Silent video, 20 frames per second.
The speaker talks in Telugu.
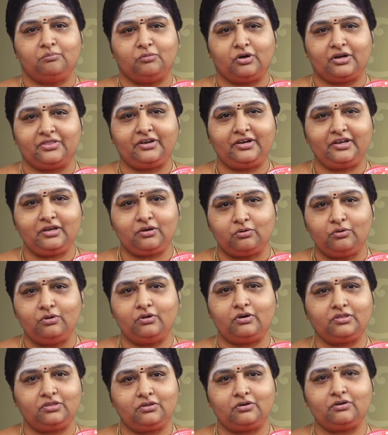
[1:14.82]
మొదటి
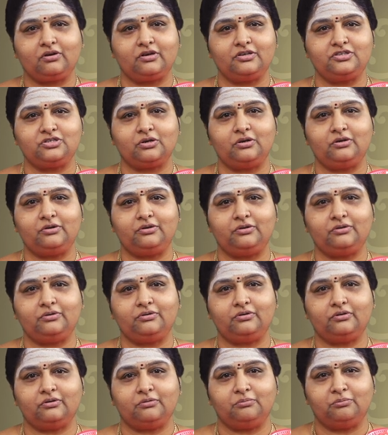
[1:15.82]
కులోత్తుంగ చోళుడు
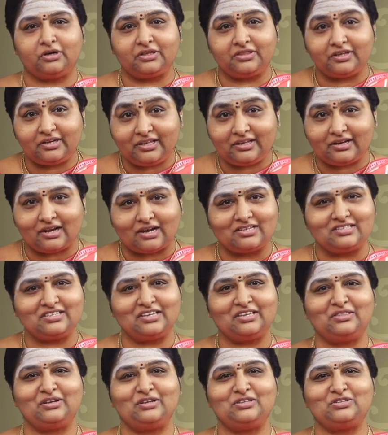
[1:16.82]
మొదటి
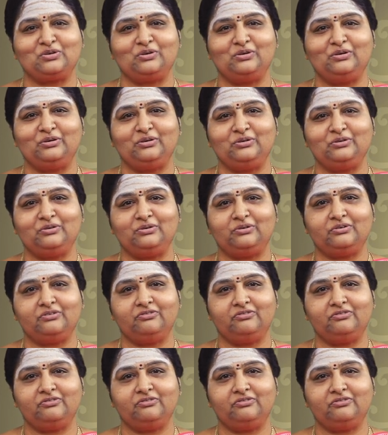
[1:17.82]
రాజేంద్ర చోళుడు